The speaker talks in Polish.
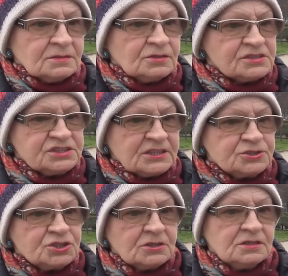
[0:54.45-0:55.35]

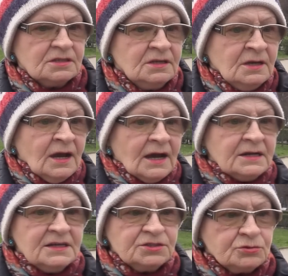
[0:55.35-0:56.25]
dostarczony, a
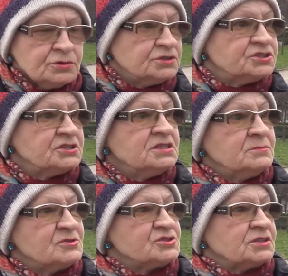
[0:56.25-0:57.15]
na drugi dzień nie
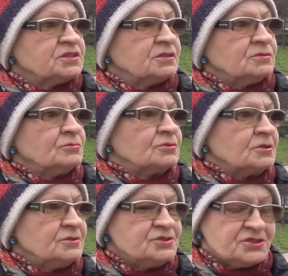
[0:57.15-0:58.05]
można tego
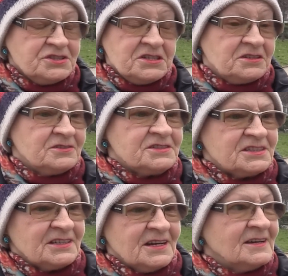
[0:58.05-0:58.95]
ukroić i nie do
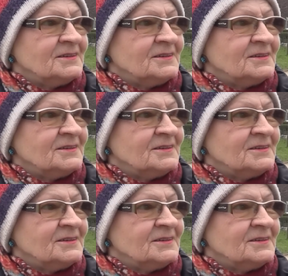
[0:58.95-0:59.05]
jedzenia.